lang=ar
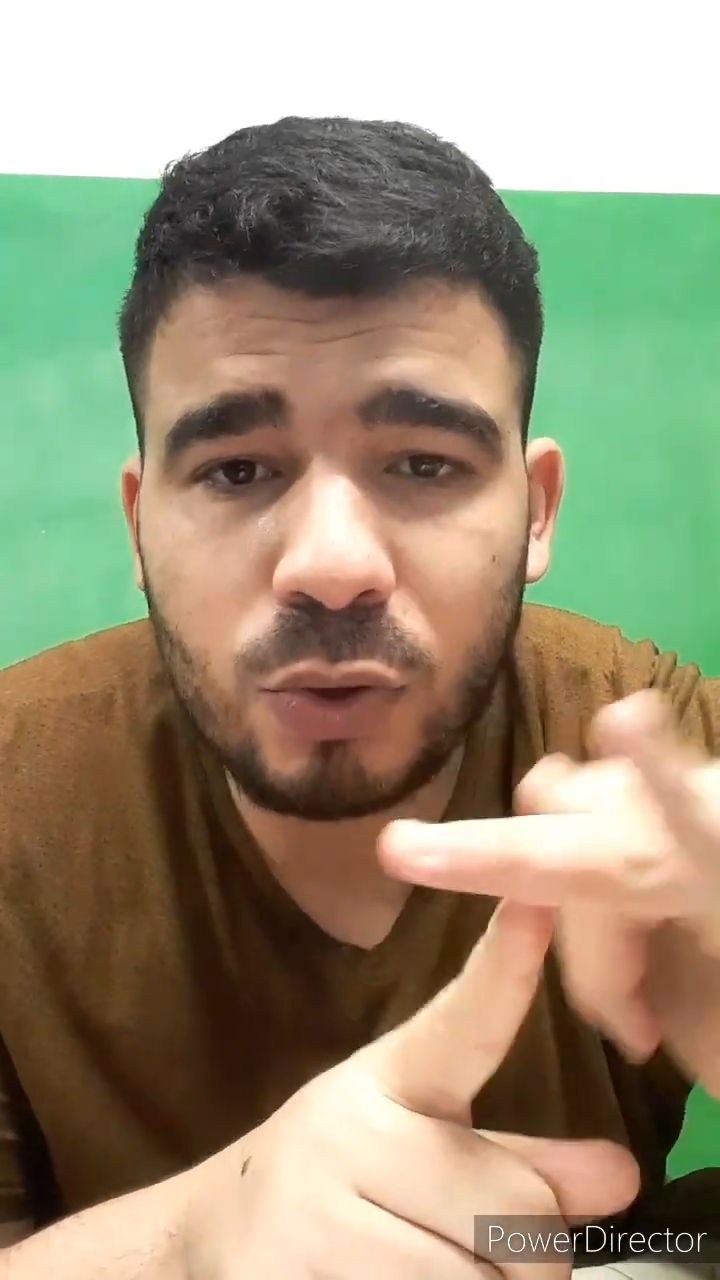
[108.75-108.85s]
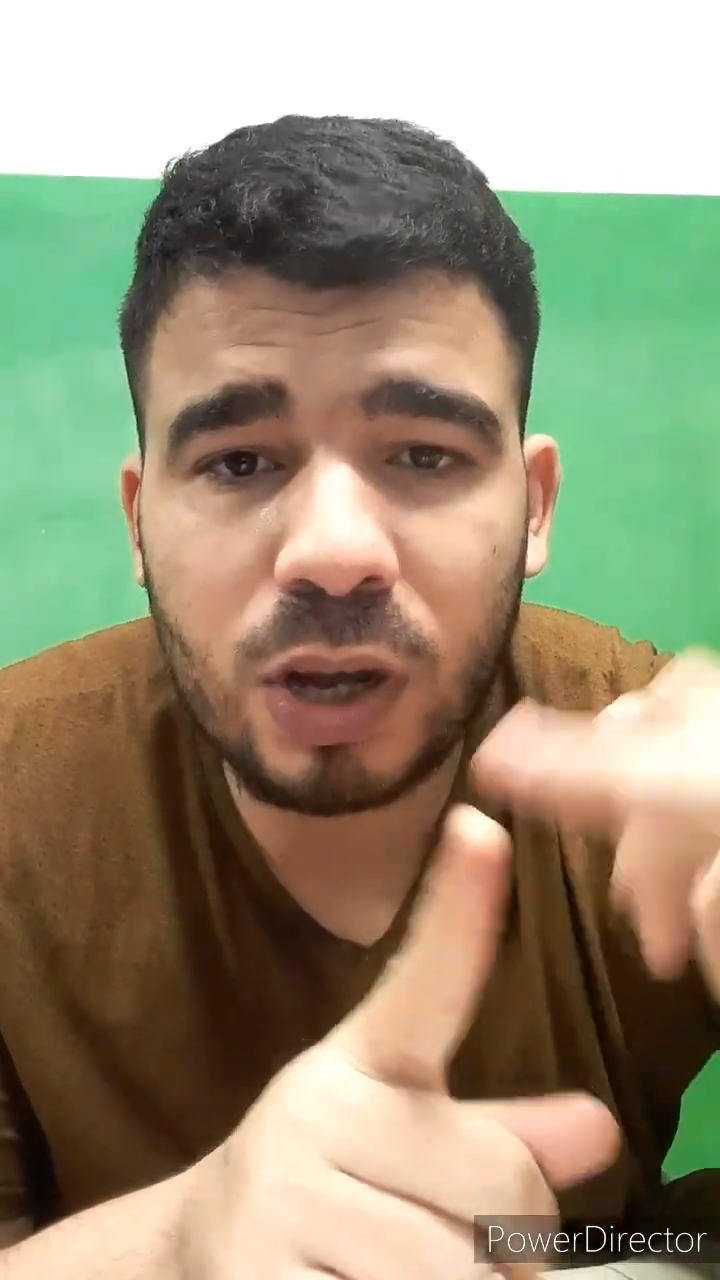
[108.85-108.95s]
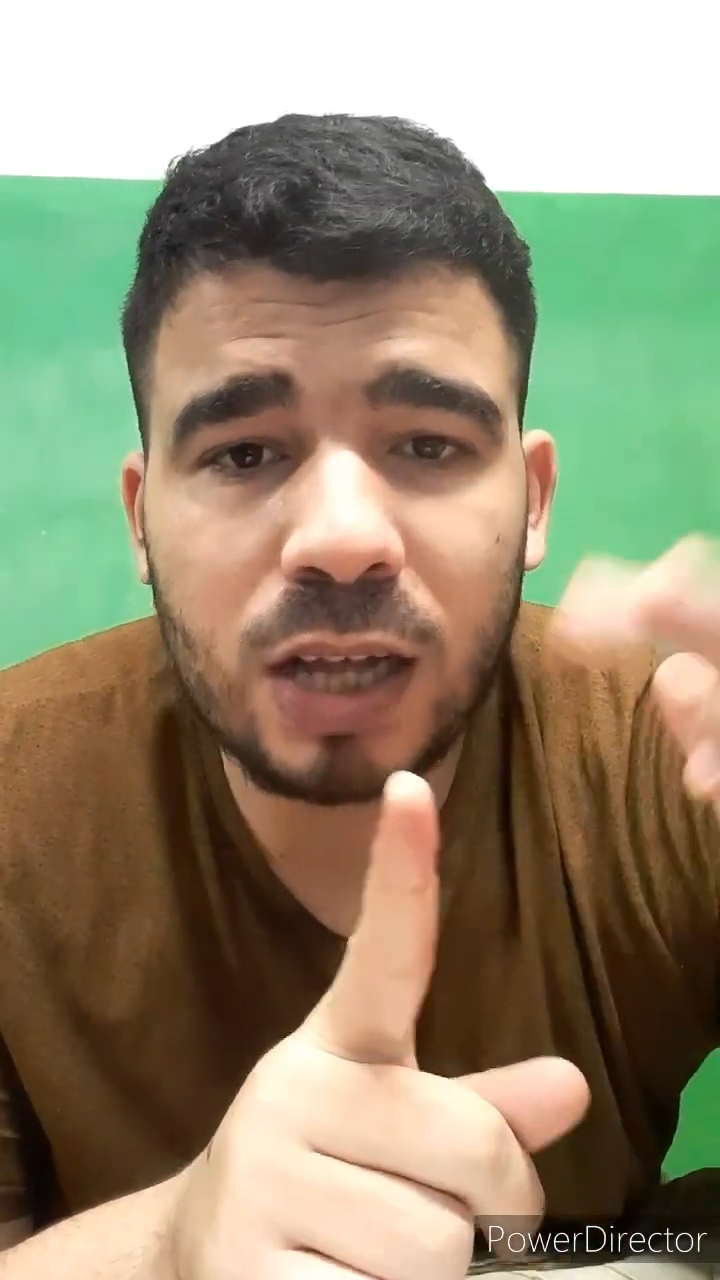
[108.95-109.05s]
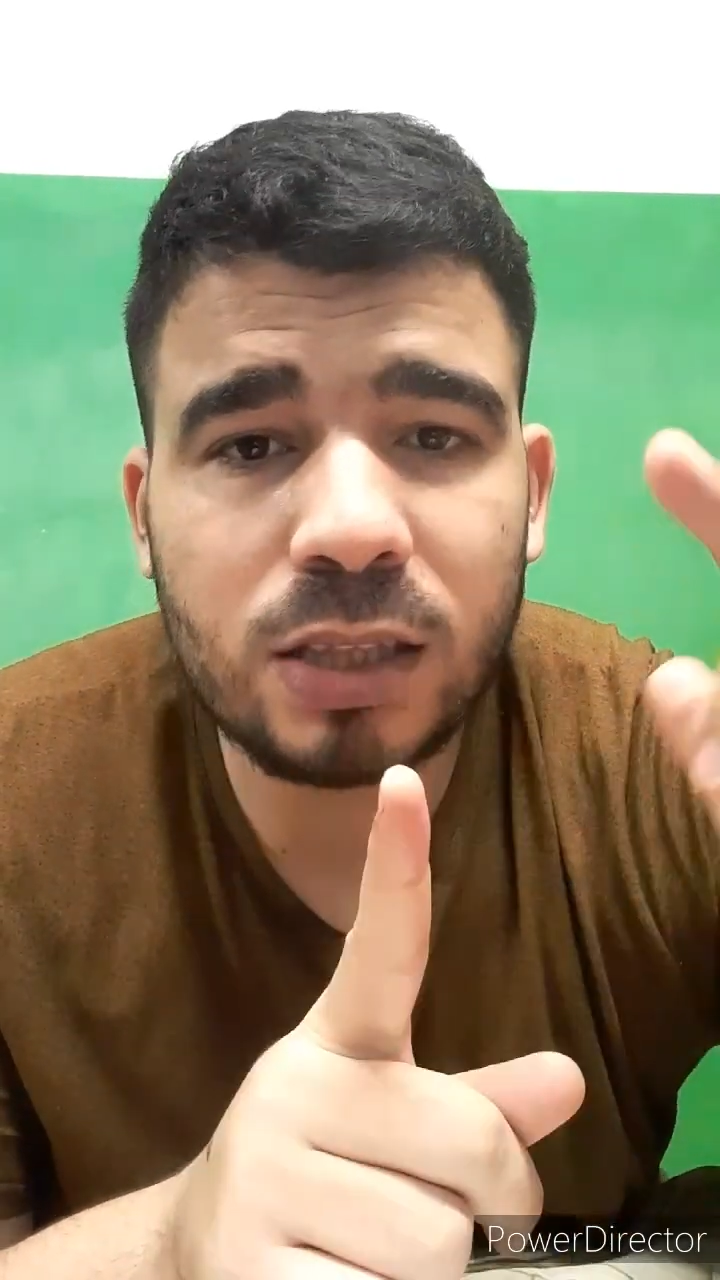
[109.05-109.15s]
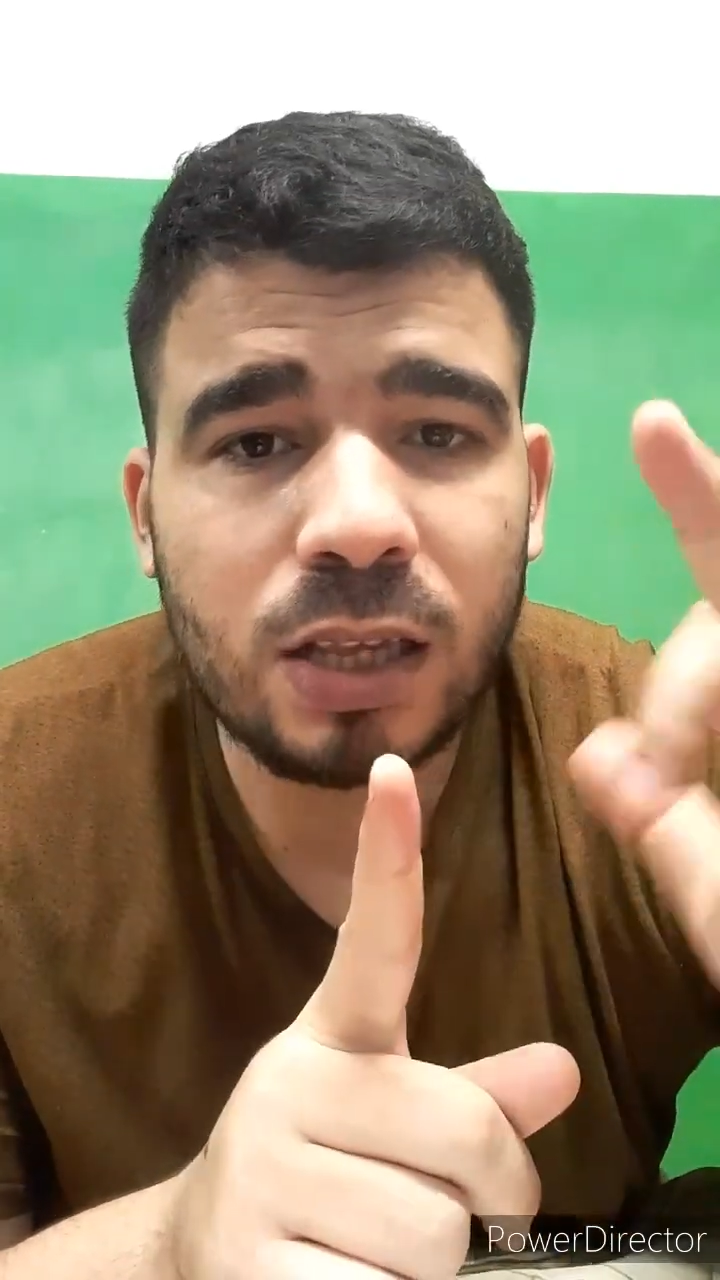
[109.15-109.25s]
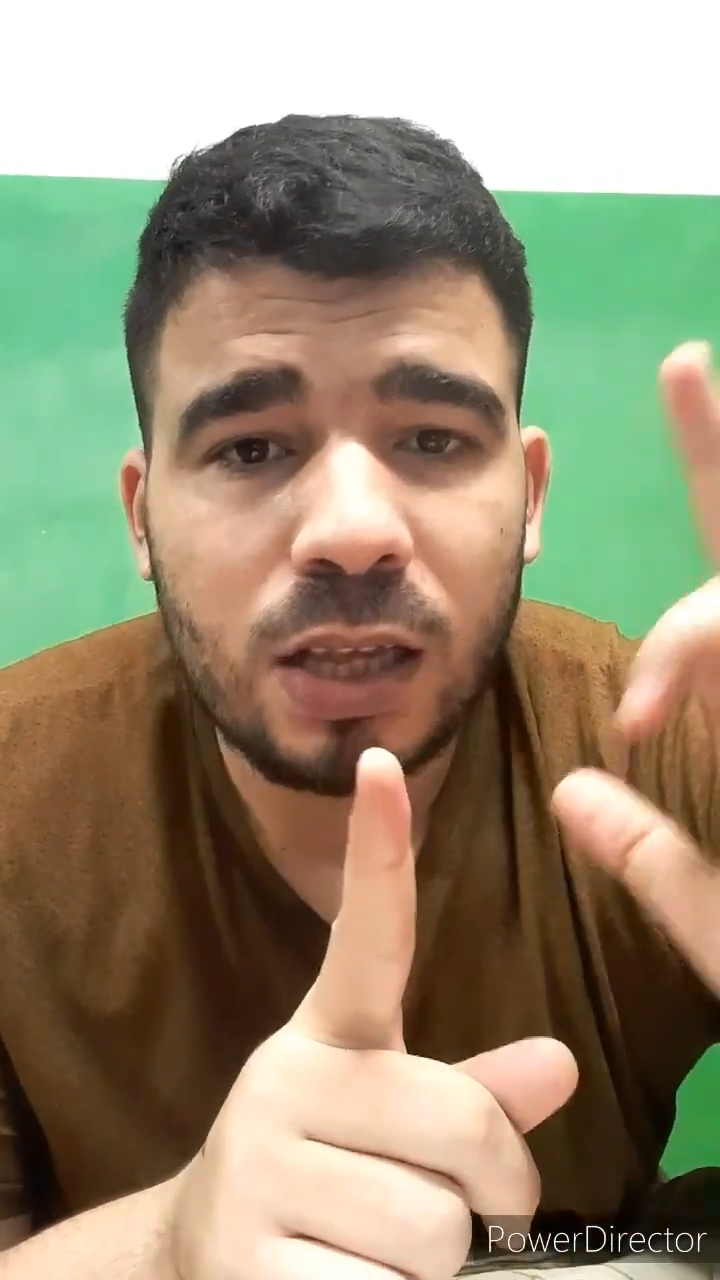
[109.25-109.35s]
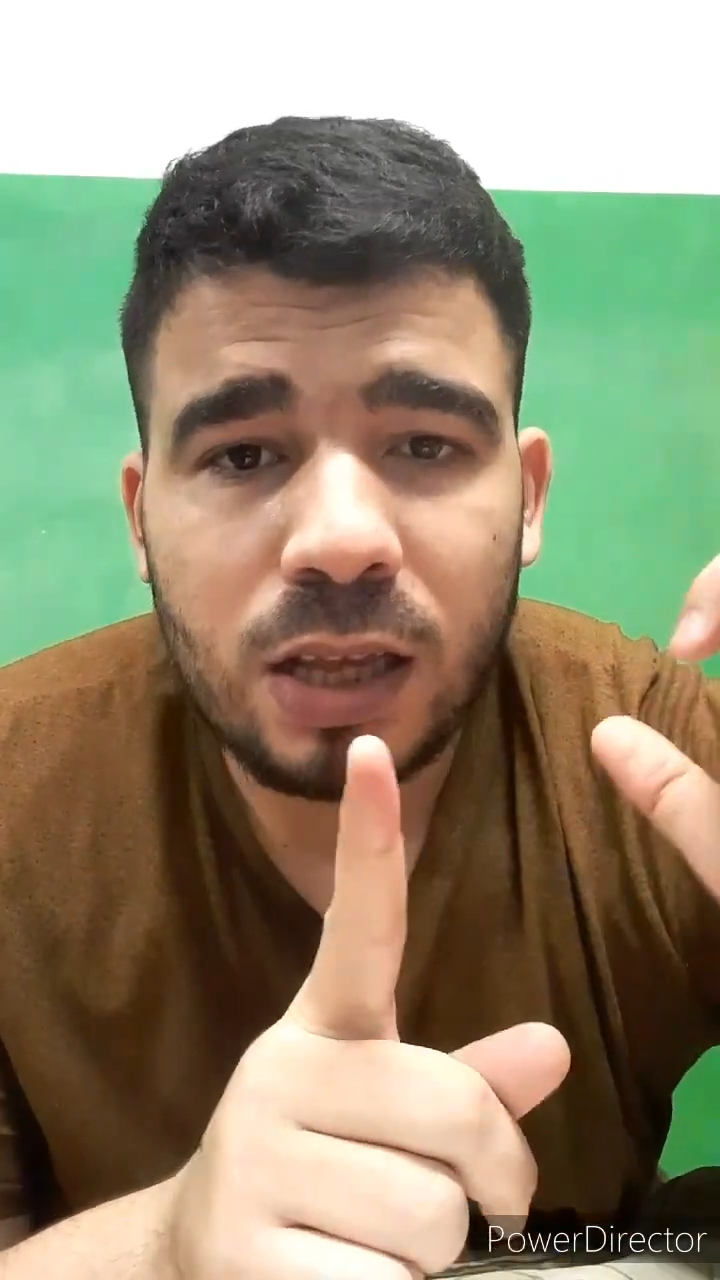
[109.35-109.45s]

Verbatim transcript: نقط